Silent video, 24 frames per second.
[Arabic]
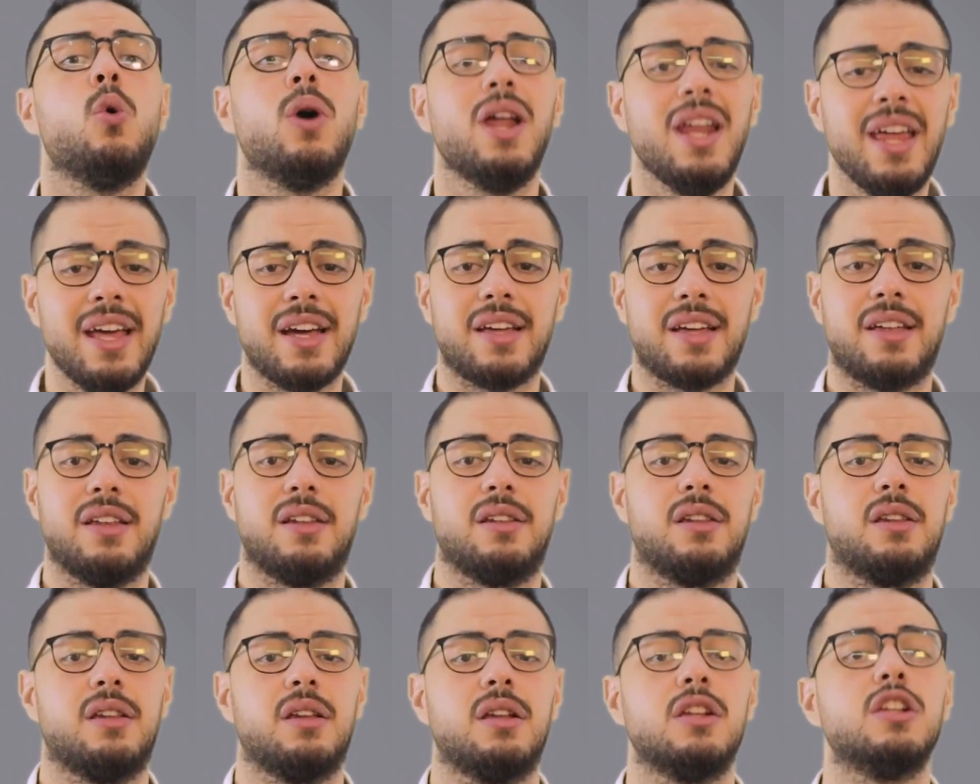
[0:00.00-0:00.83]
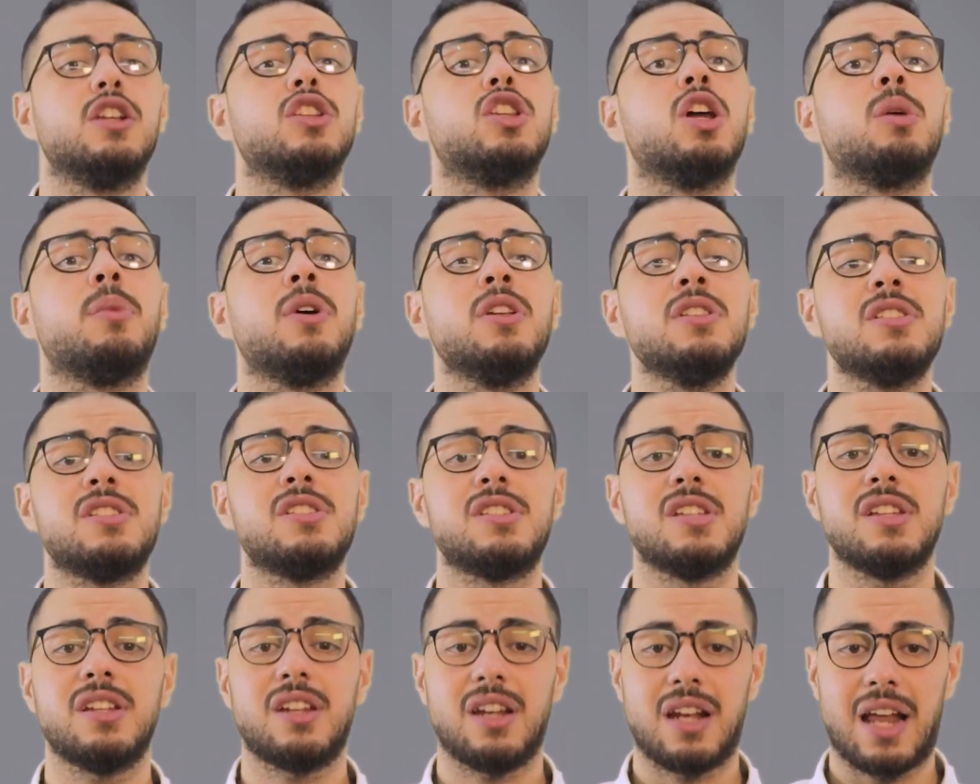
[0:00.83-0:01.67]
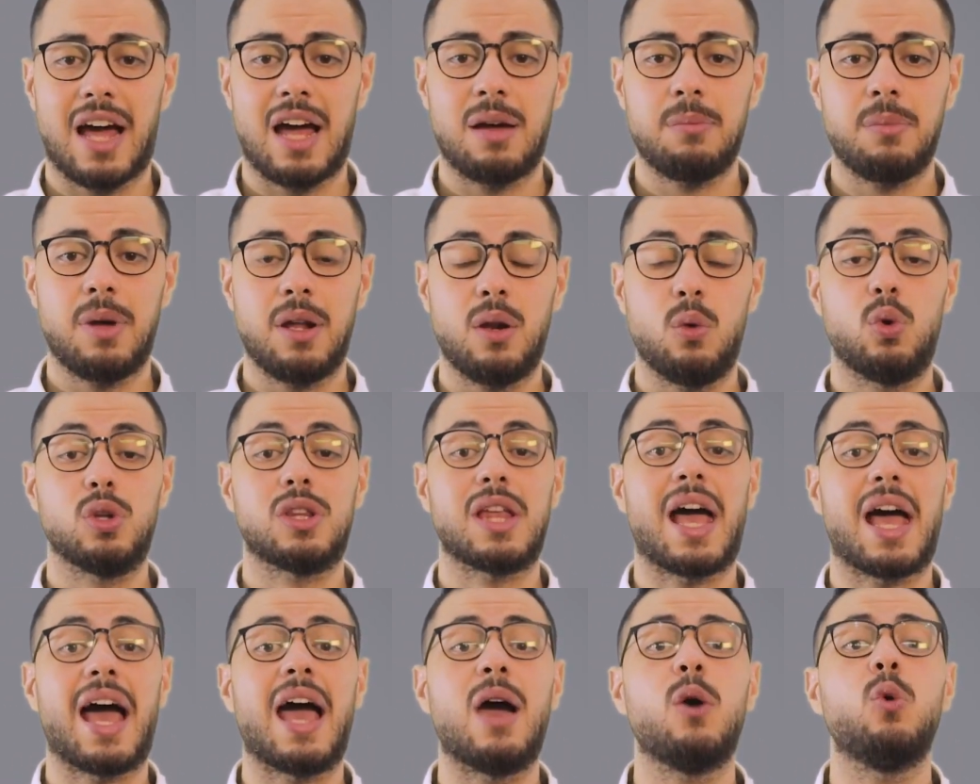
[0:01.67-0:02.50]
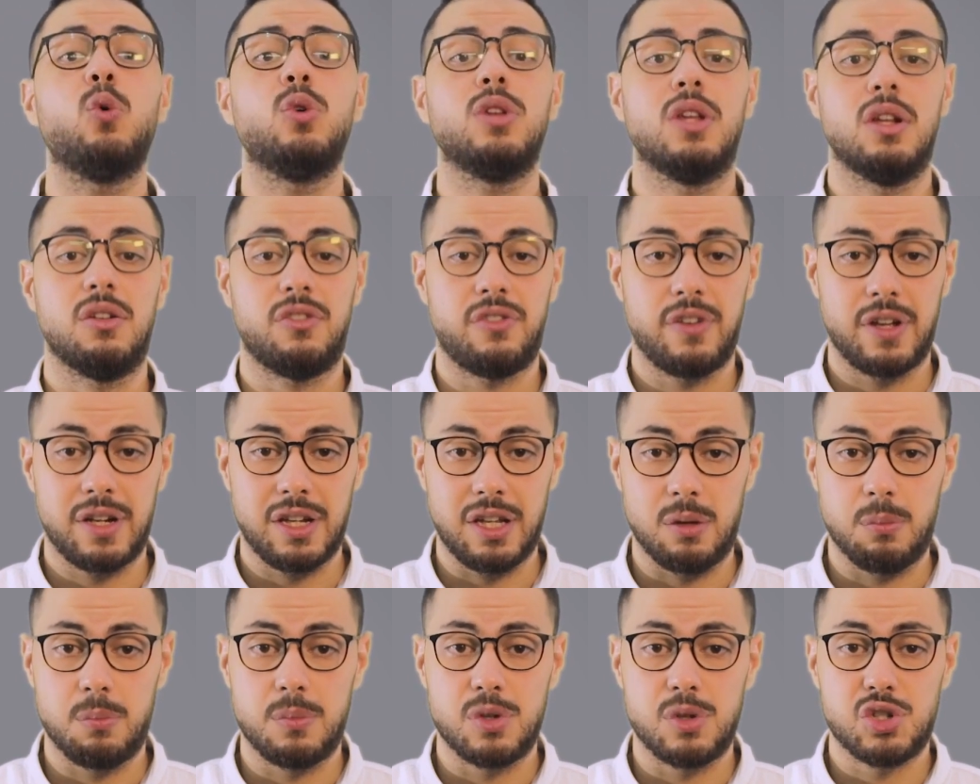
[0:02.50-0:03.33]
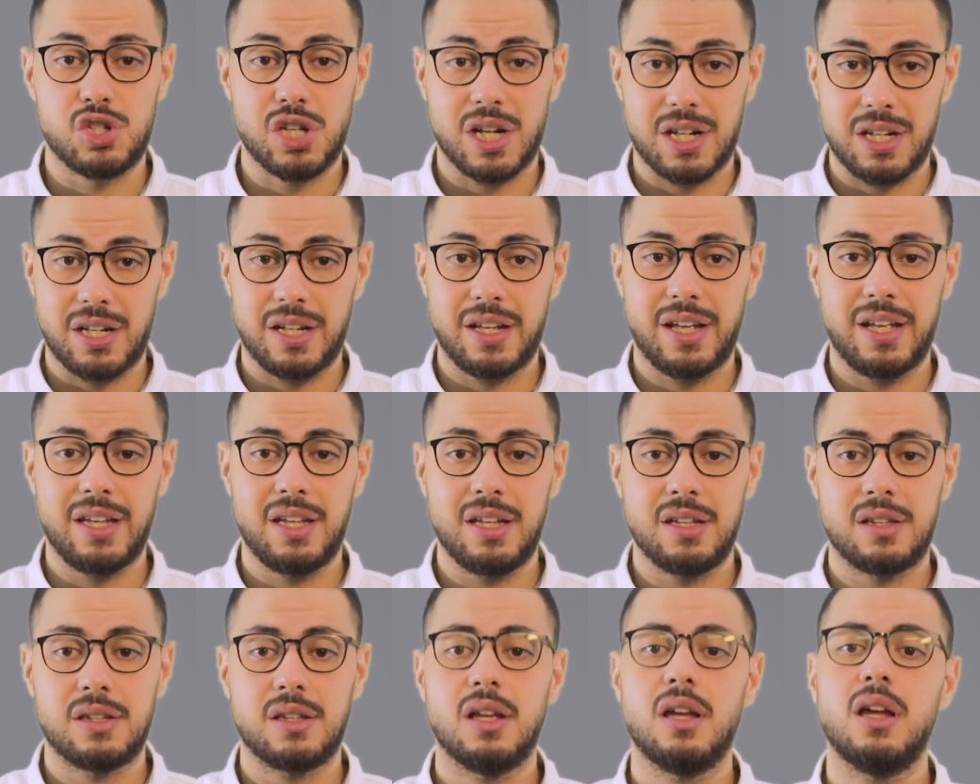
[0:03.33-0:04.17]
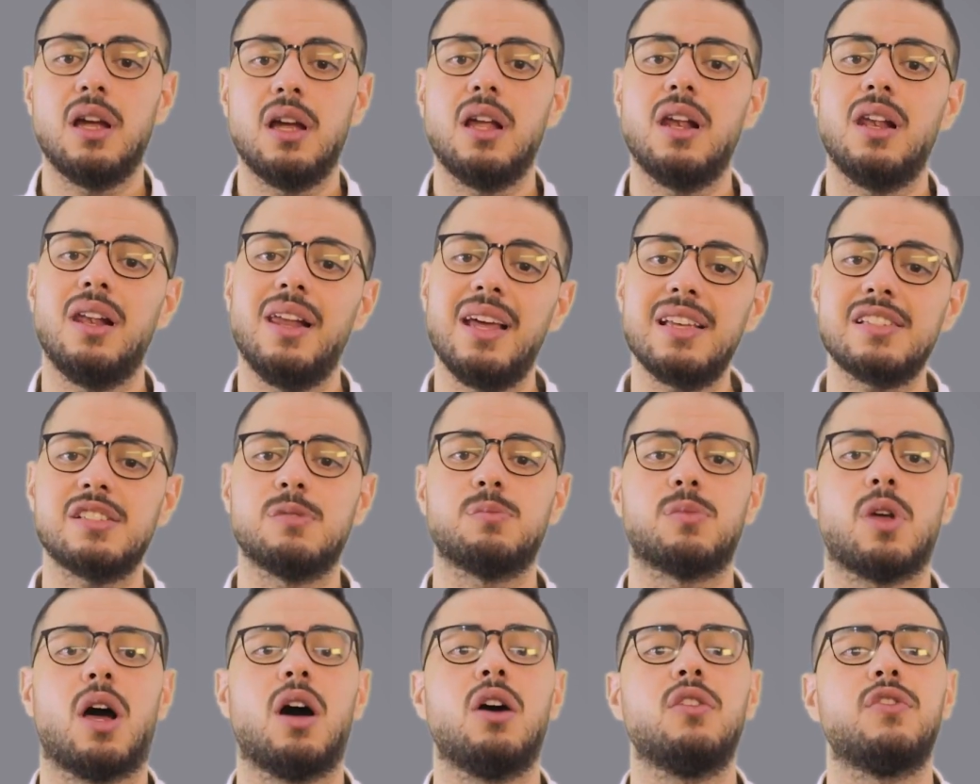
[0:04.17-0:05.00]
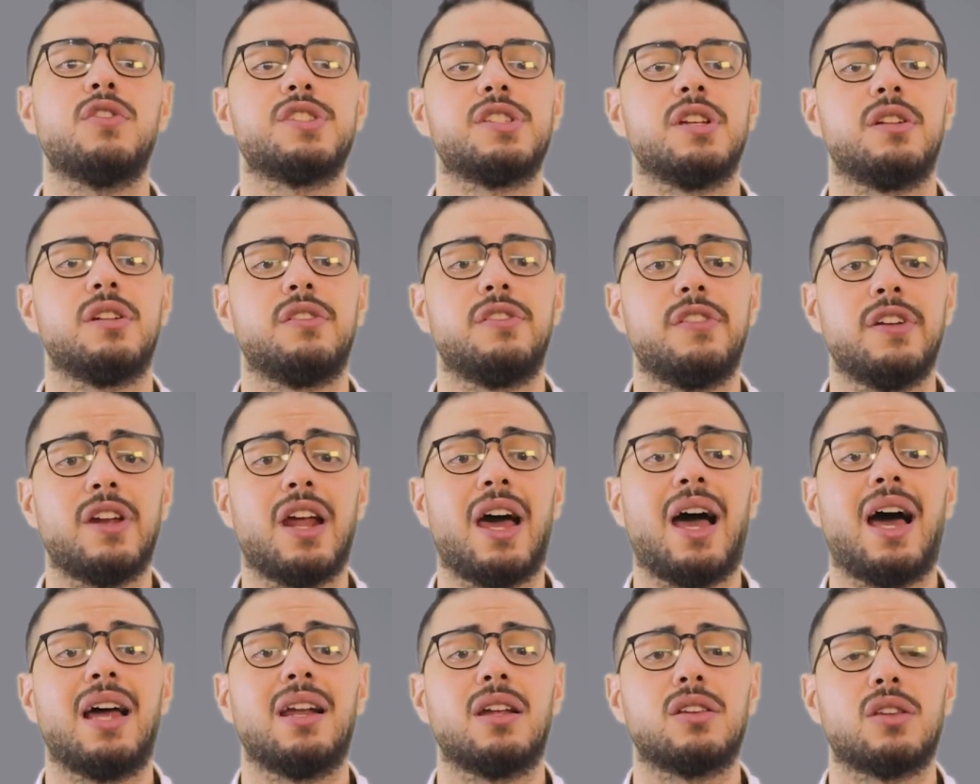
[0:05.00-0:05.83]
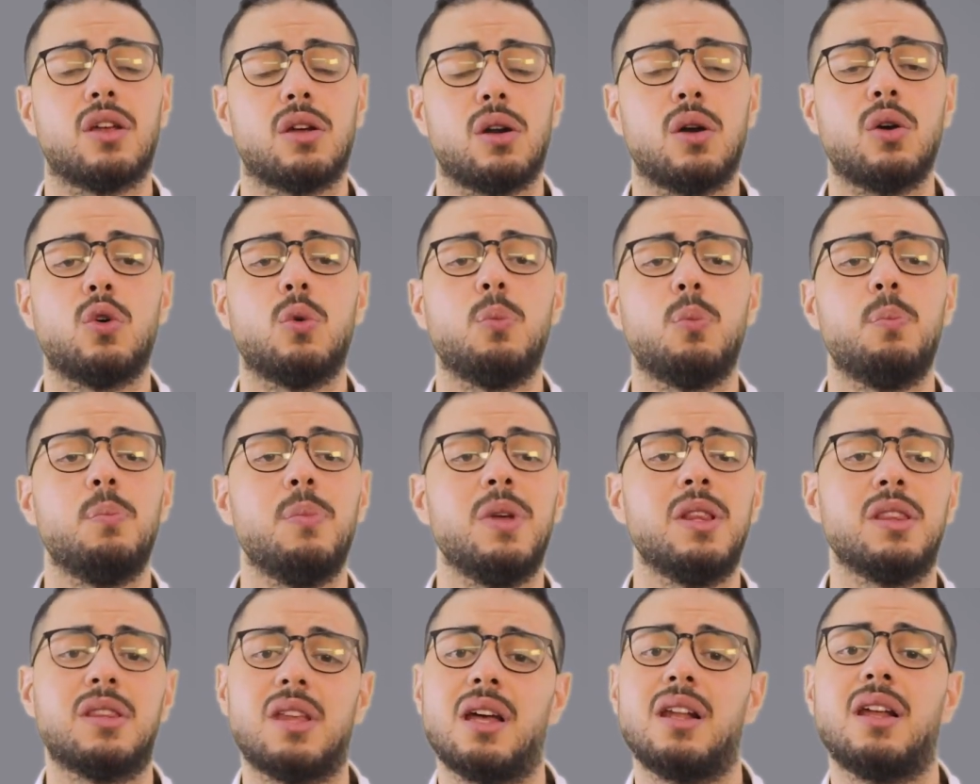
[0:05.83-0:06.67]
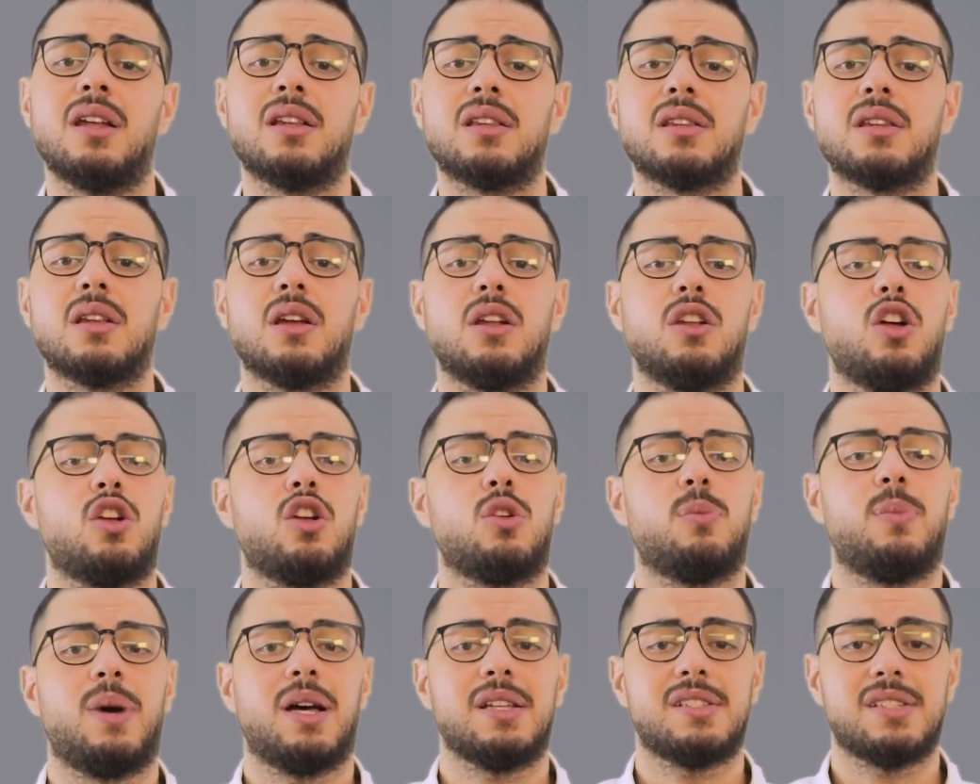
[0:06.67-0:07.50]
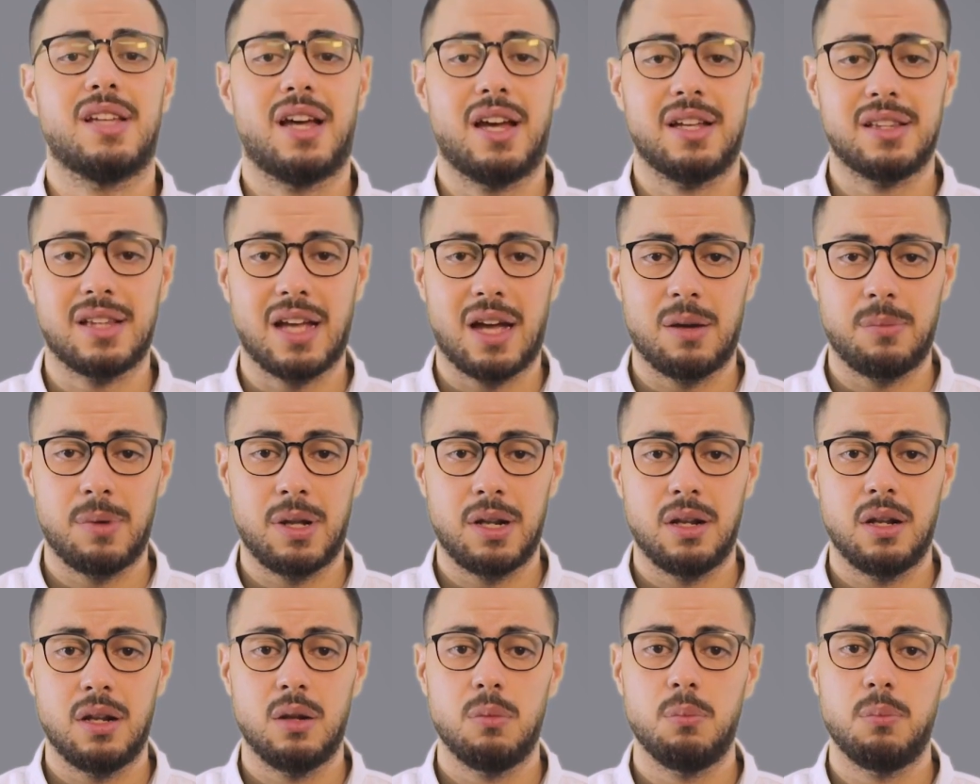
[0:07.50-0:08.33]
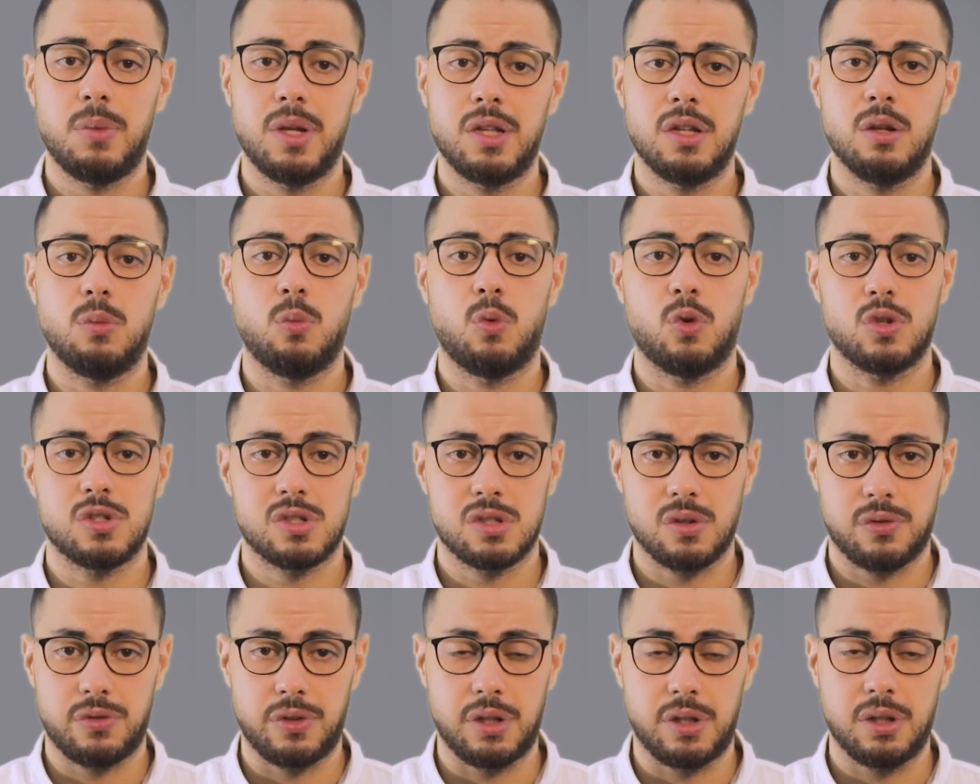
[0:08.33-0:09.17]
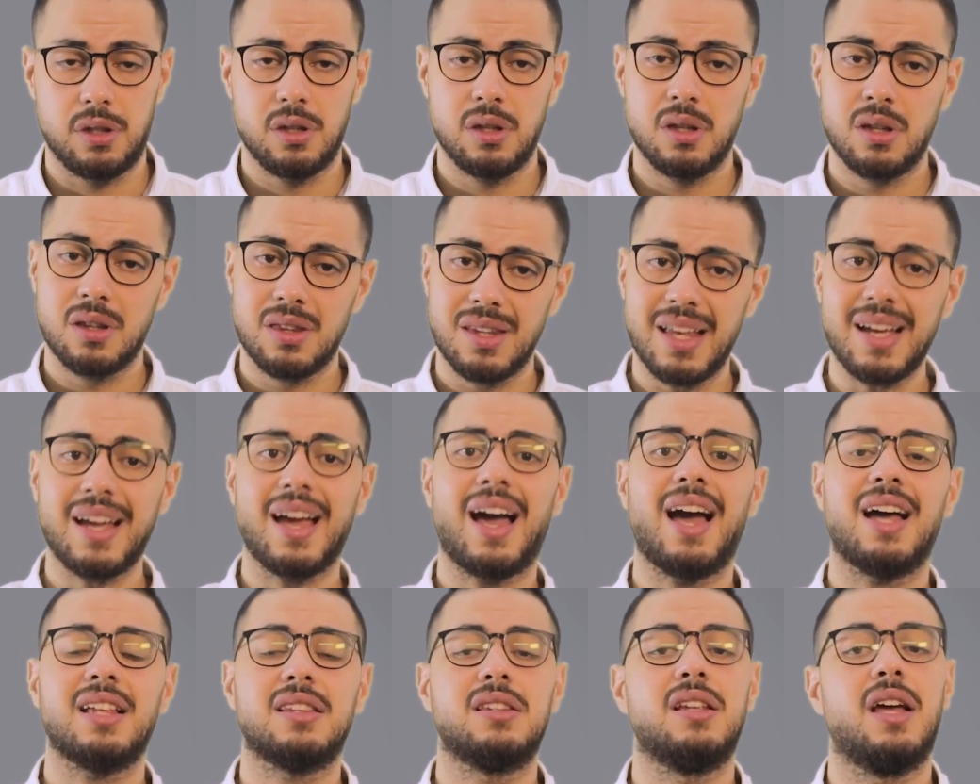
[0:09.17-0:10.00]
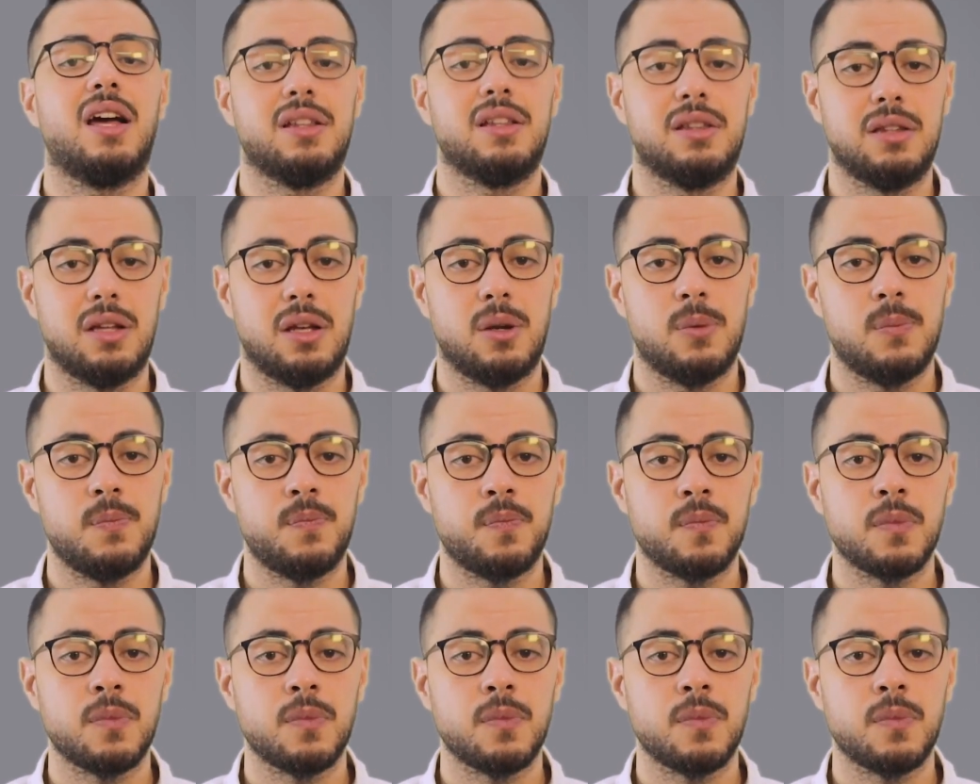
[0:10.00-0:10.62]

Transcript: ولكن لضمان سير العمل وتعاون الفريق بشكل جيد لازم تحافظ الفرق على تراكم من 3 ل 4 ساعات عمل بين الموظفين ده كحد أدنى